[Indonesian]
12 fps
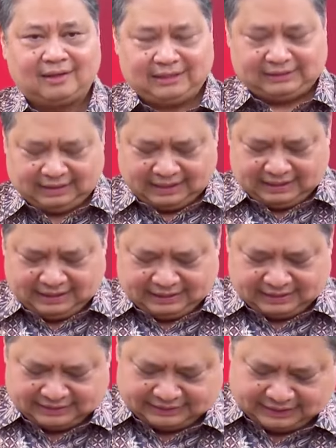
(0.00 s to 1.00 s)

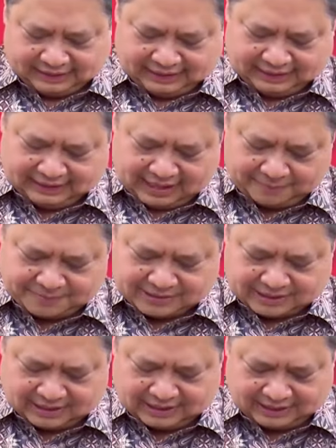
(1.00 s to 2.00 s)
retraining, reskilling,
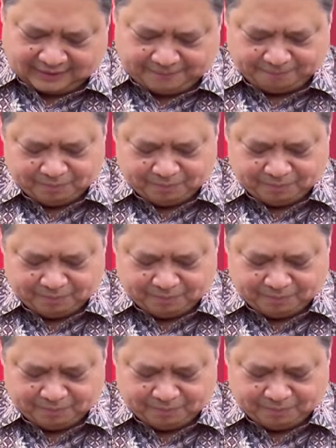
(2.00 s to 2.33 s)
upskilling,